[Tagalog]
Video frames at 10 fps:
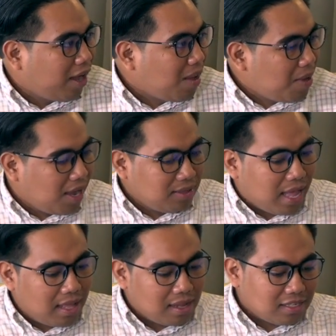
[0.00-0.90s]
Kaya maganda
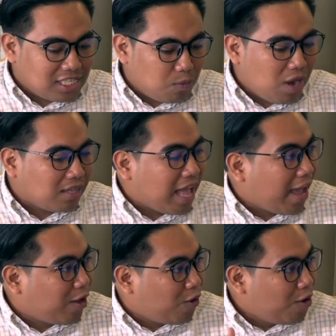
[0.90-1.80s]
na nagsisimula
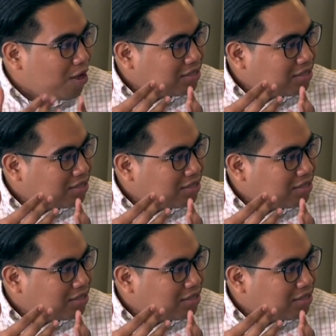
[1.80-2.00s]
tayo